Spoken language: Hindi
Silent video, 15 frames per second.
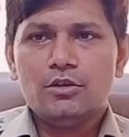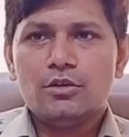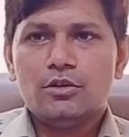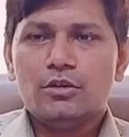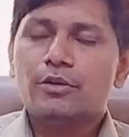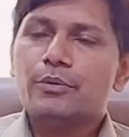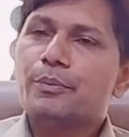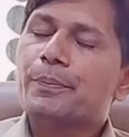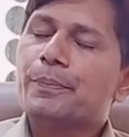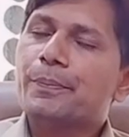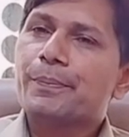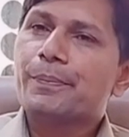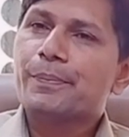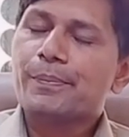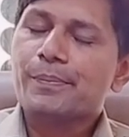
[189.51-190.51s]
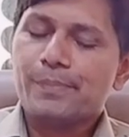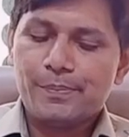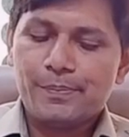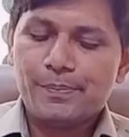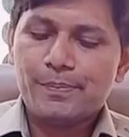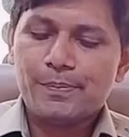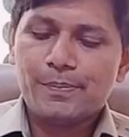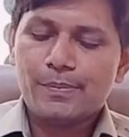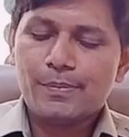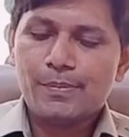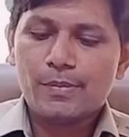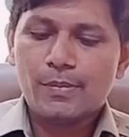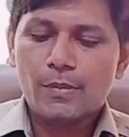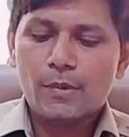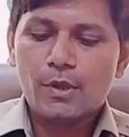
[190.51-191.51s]
सर इस तरह के मामला और
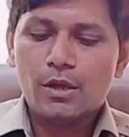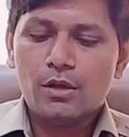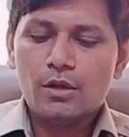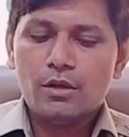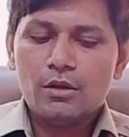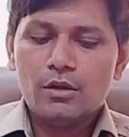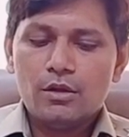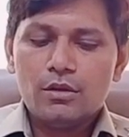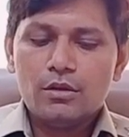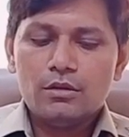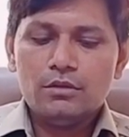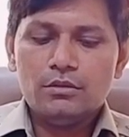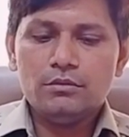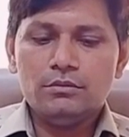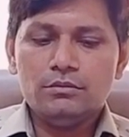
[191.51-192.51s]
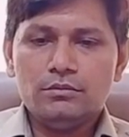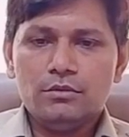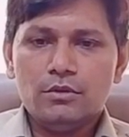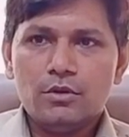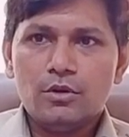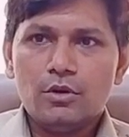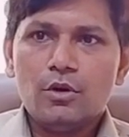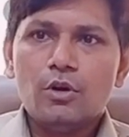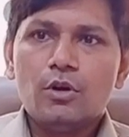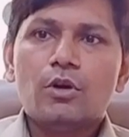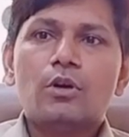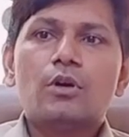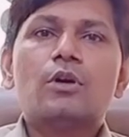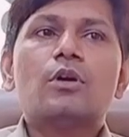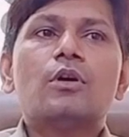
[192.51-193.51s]
बढ़ते में जा रहे हैं इसको के लिए पुलिस
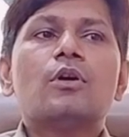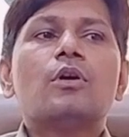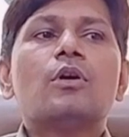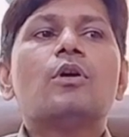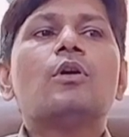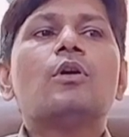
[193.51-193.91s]
स्टेशन की तरफ